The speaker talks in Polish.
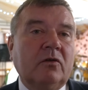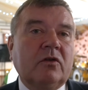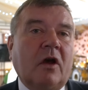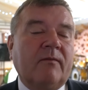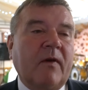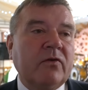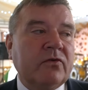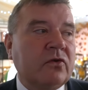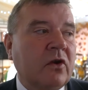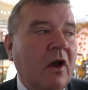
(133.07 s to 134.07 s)

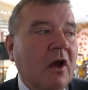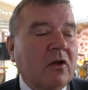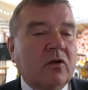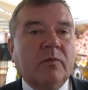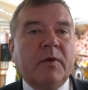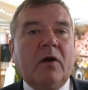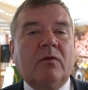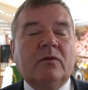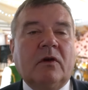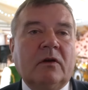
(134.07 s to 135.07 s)
ludowość,
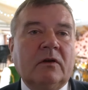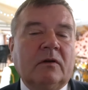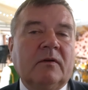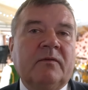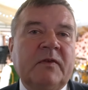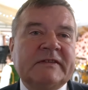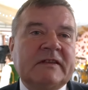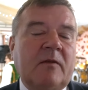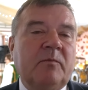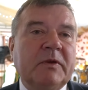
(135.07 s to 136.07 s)
lubią e,
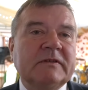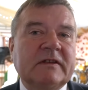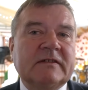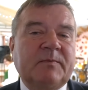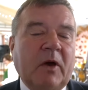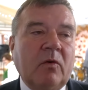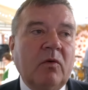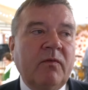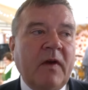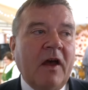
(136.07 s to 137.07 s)
występy
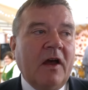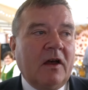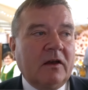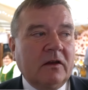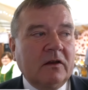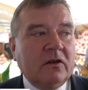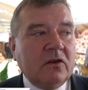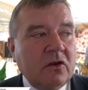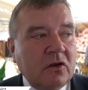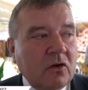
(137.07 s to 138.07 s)
zespołów e,
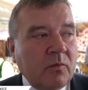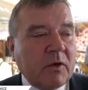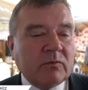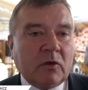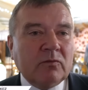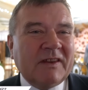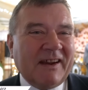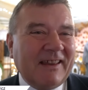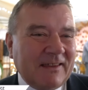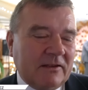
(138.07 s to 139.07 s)
i lubią tą
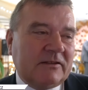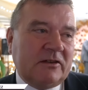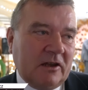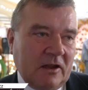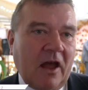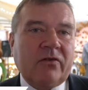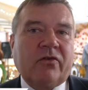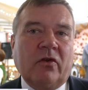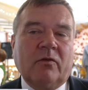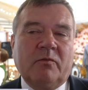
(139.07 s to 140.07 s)
tradycję
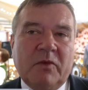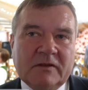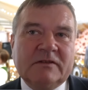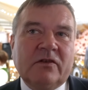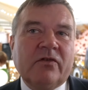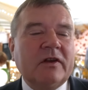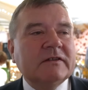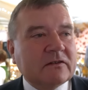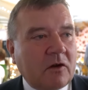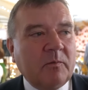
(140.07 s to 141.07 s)
naszą
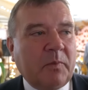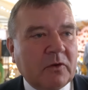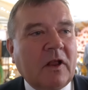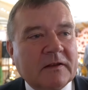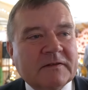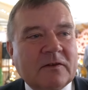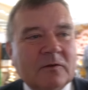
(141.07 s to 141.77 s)
międzyrzecką podlaską.